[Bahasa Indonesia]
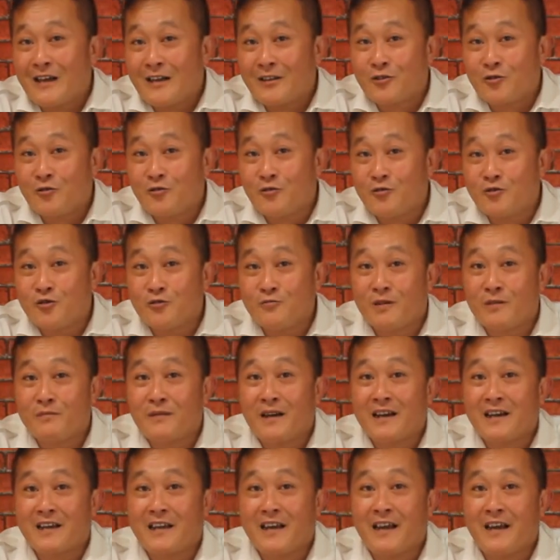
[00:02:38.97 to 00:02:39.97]
atau
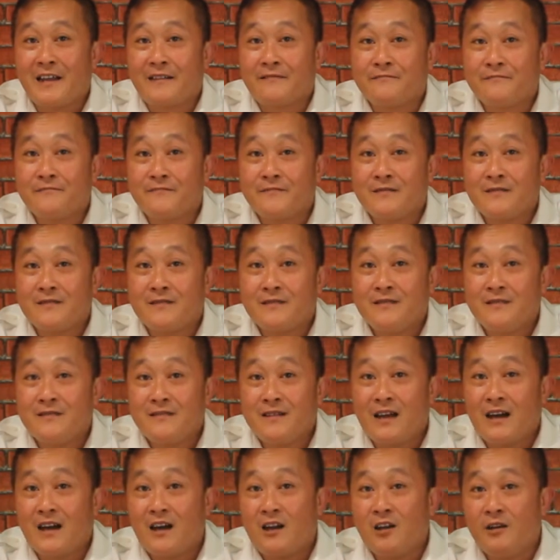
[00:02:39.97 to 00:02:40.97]
supermarket
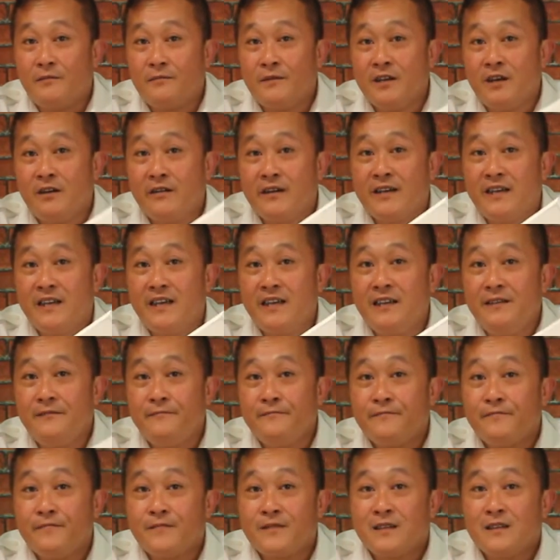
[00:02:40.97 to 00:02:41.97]
nah kalau beliau
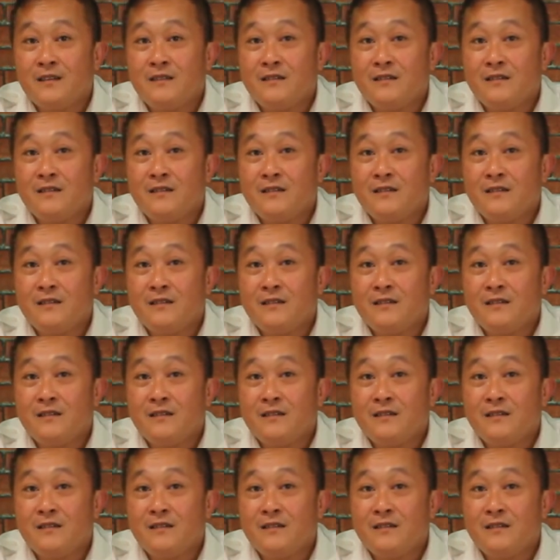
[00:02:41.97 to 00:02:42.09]
ini